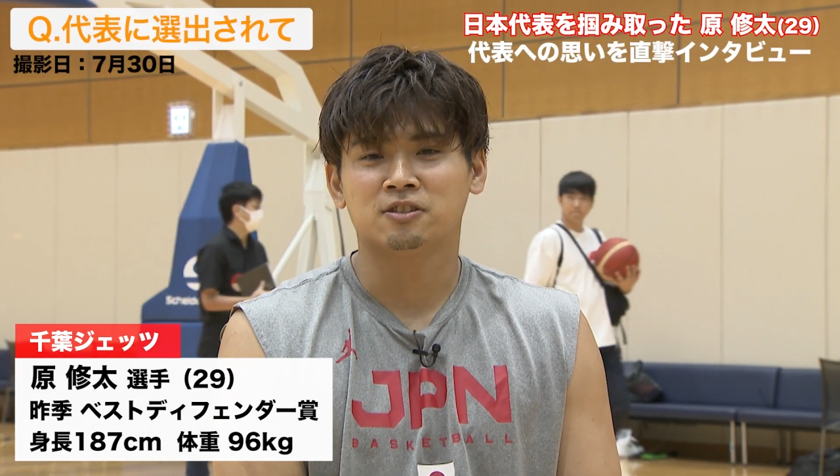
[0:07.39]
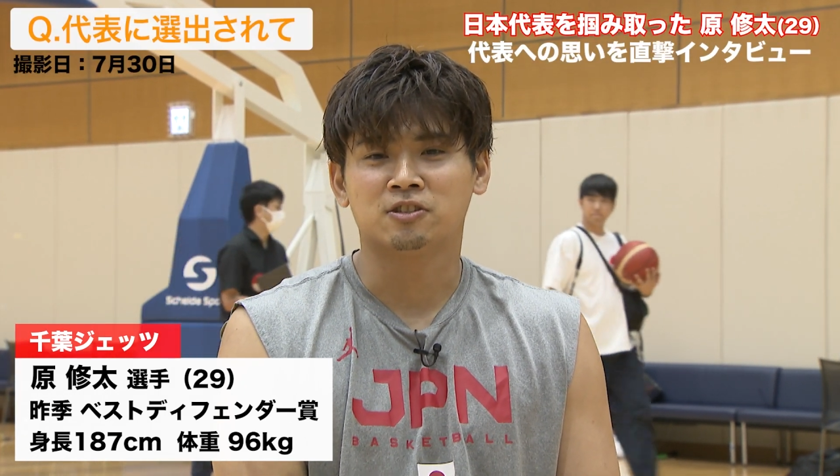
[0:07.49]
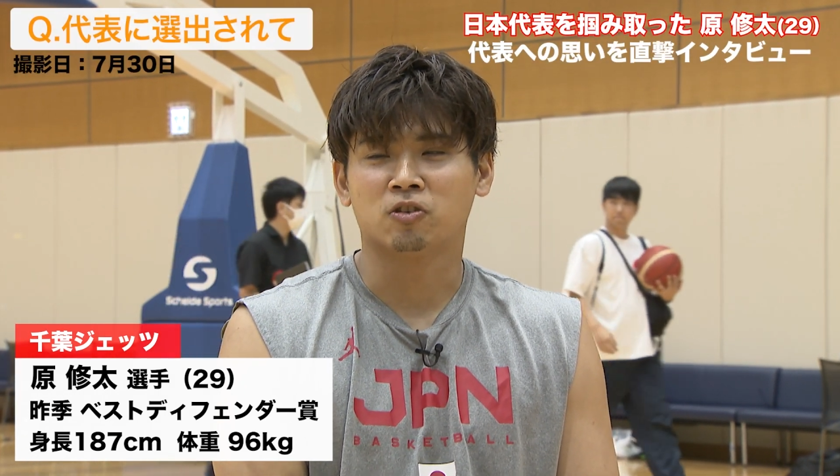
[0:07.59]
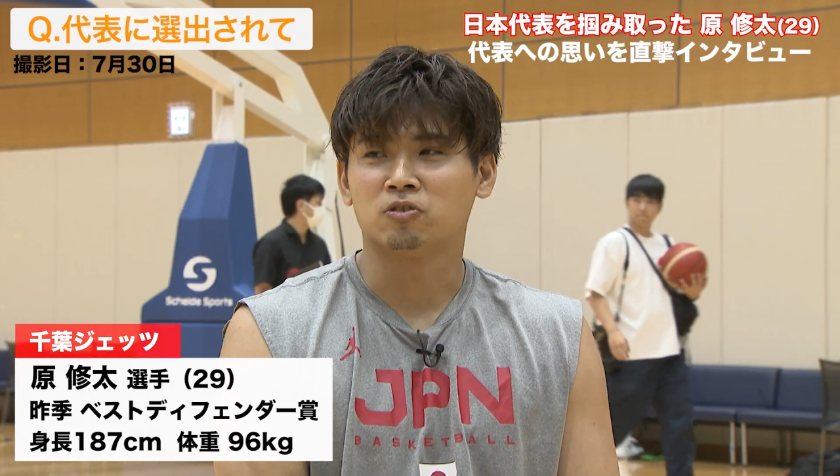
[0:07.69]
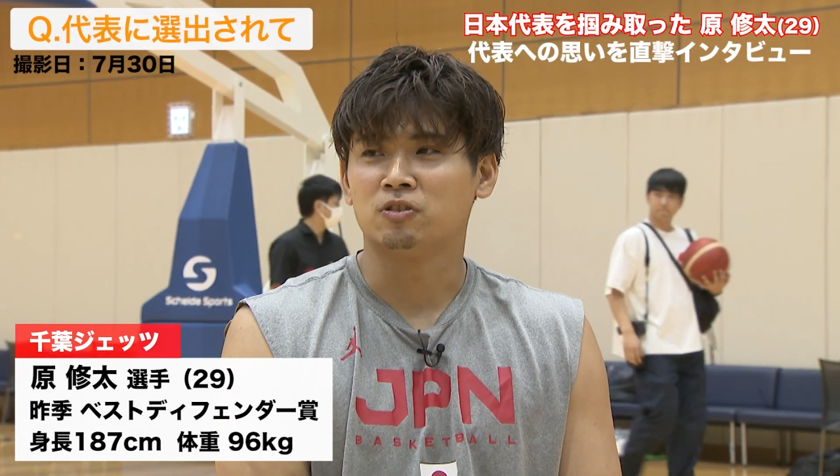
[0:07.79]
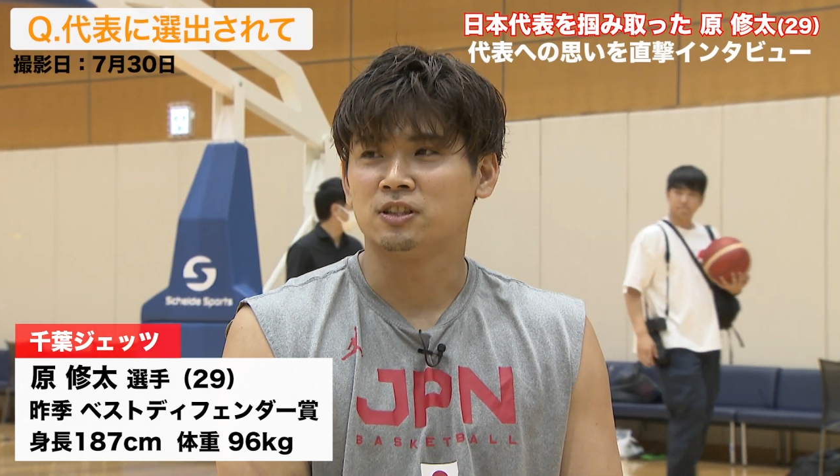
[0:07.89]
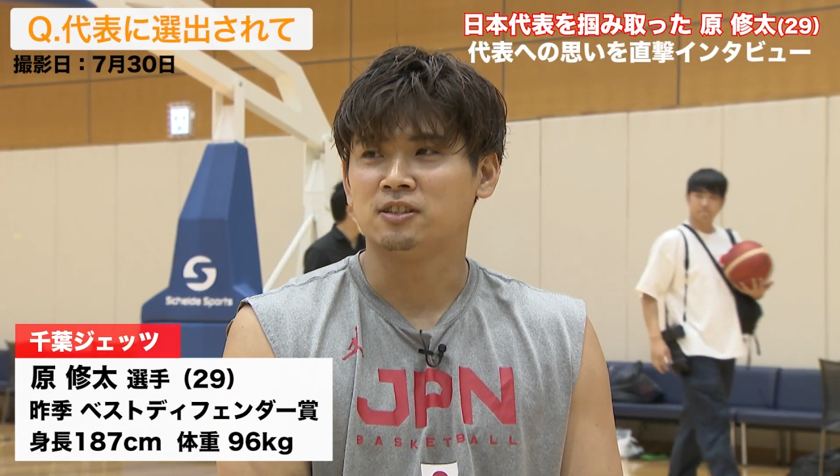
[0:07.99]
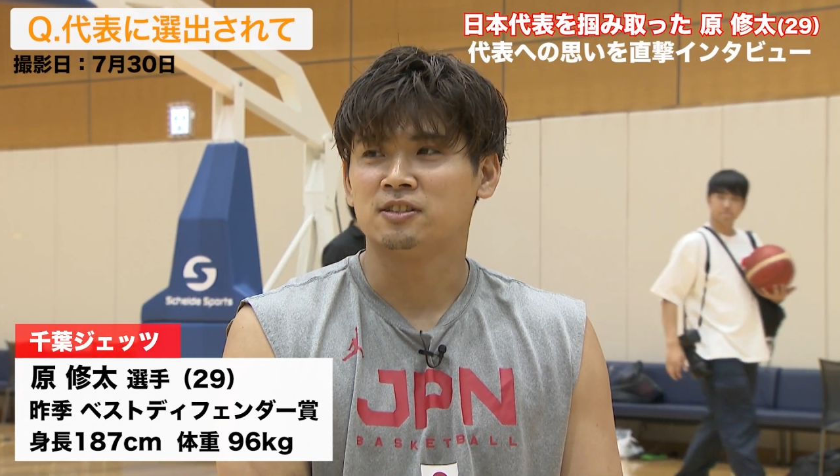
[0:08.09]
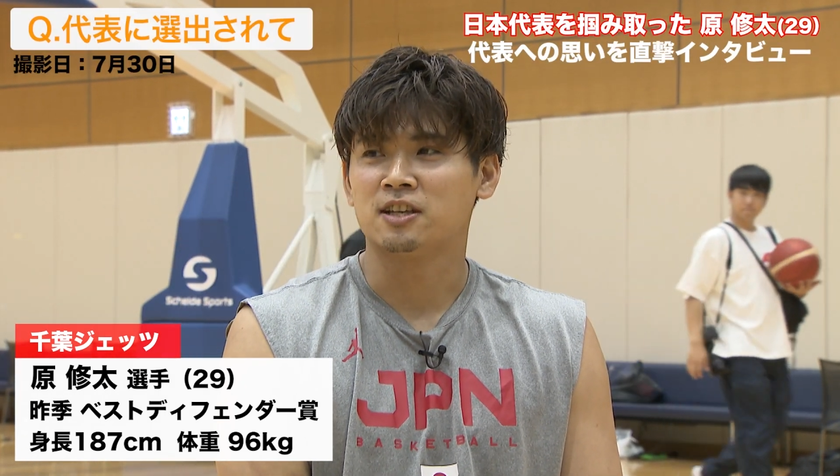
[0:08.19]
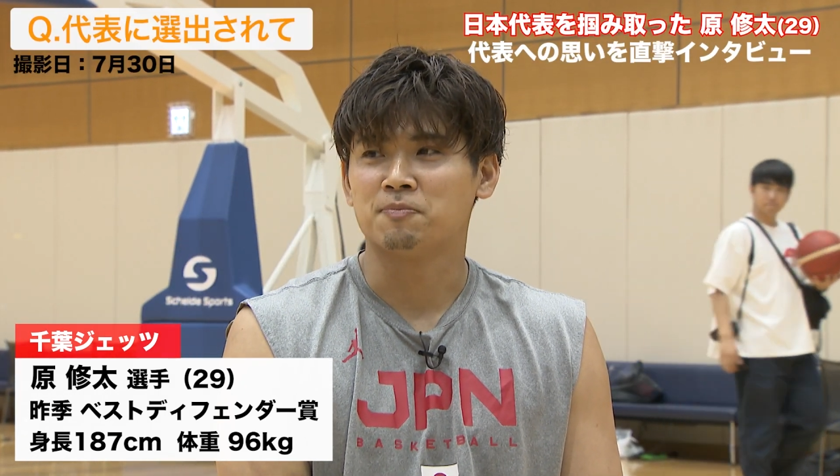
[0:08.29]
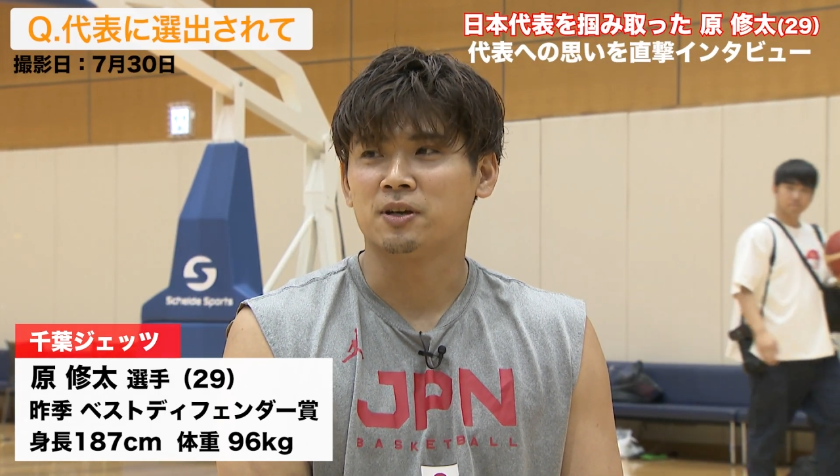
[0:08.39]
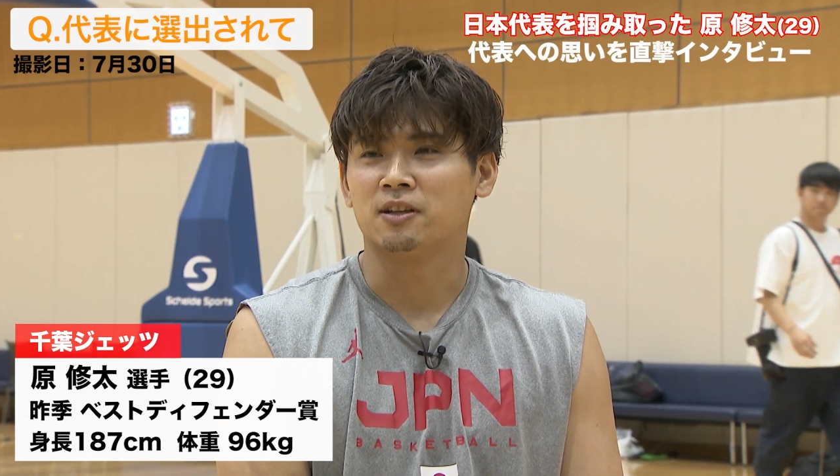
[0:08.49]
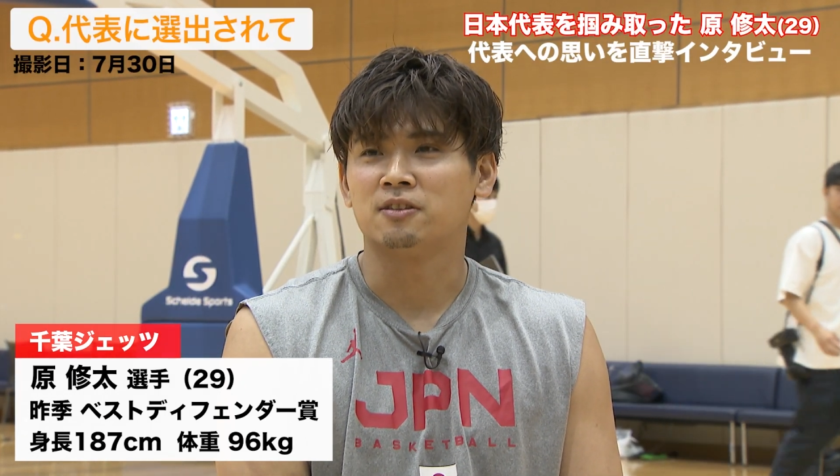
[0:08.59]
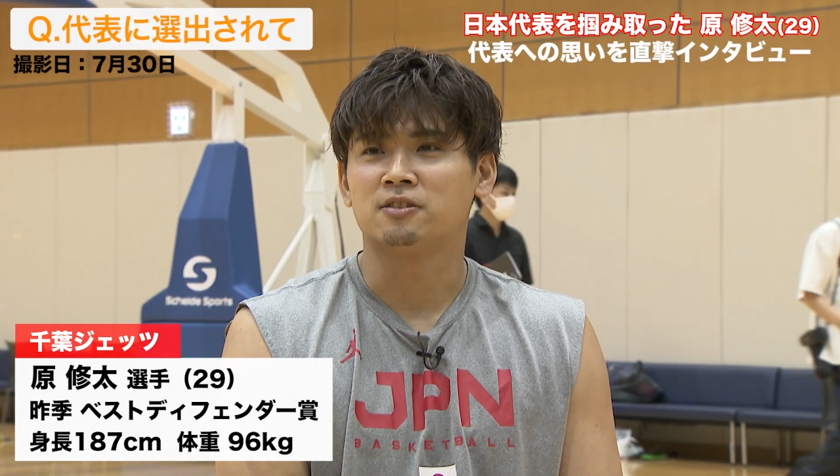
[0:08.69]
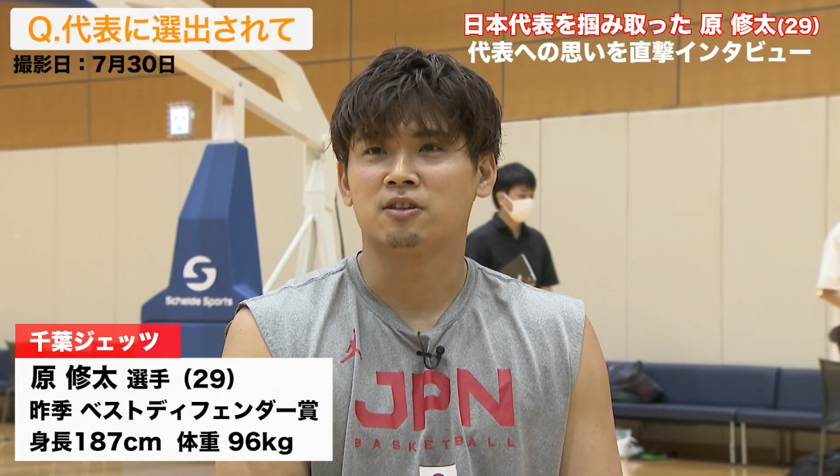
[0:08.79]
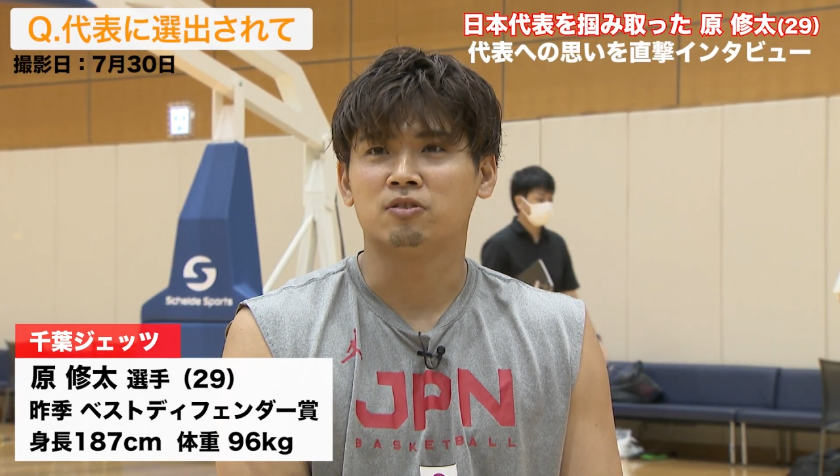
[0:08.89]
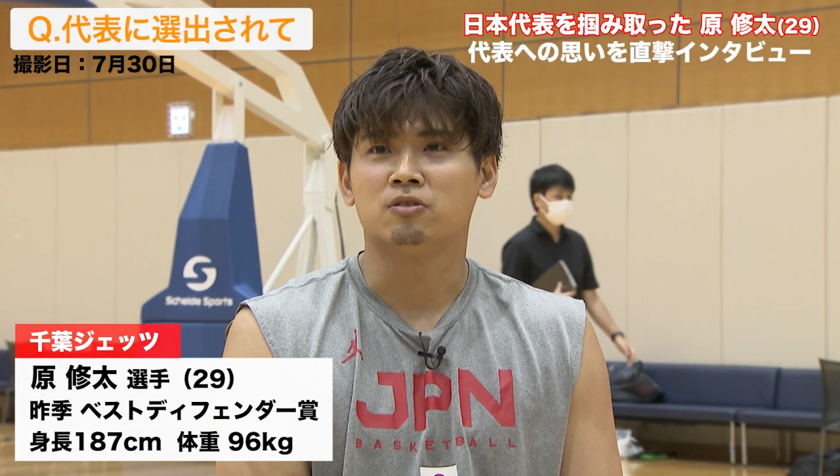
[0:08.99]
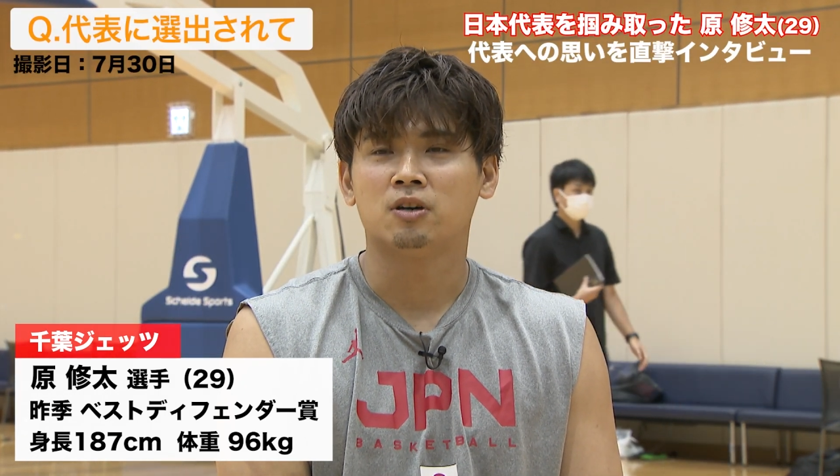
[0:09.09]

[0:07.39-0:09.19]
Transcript: くことに精一杯なんですけど